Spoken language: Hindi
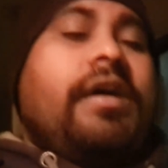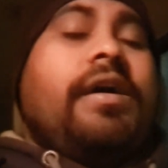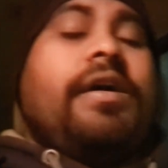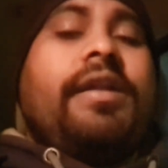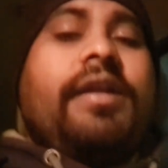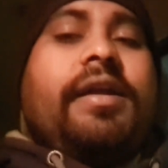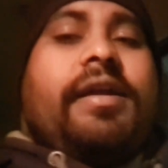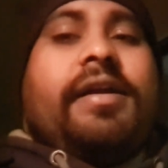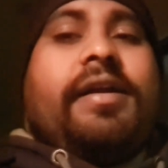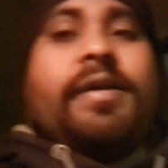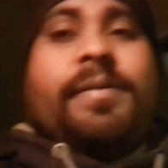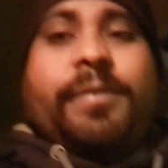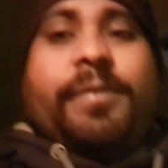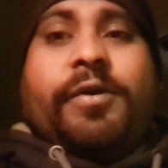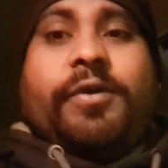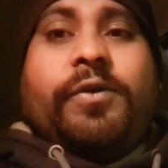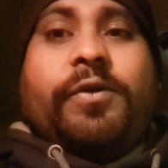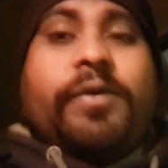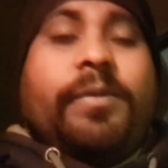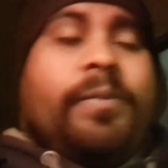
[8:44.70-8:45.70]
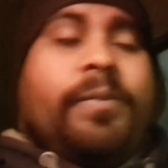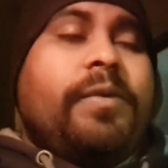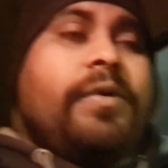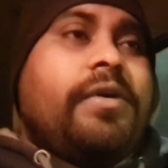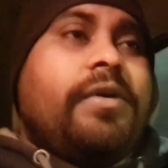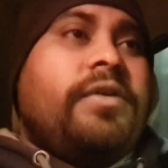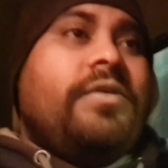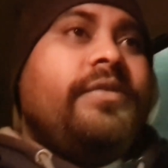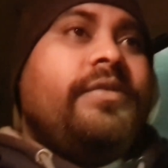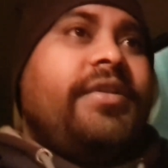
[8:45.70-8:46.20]
और यहाँ का पेट्रोल
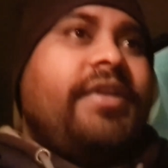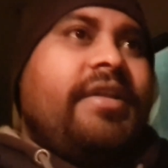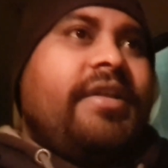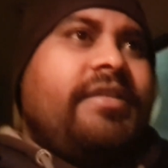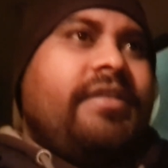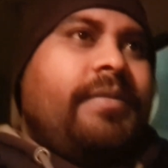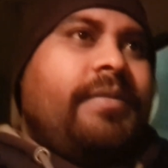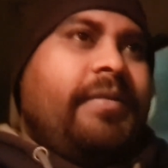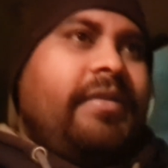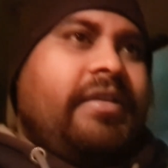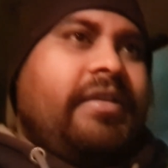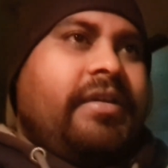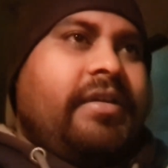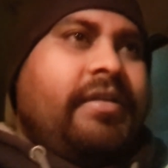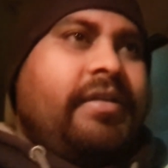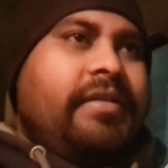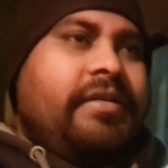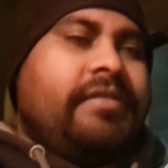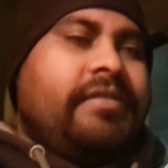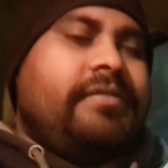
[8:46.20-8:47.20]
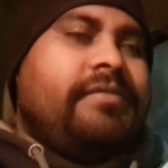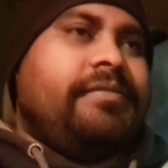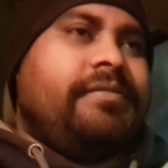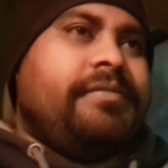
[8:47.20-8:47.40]
बहुत ही अच्छा मिलता है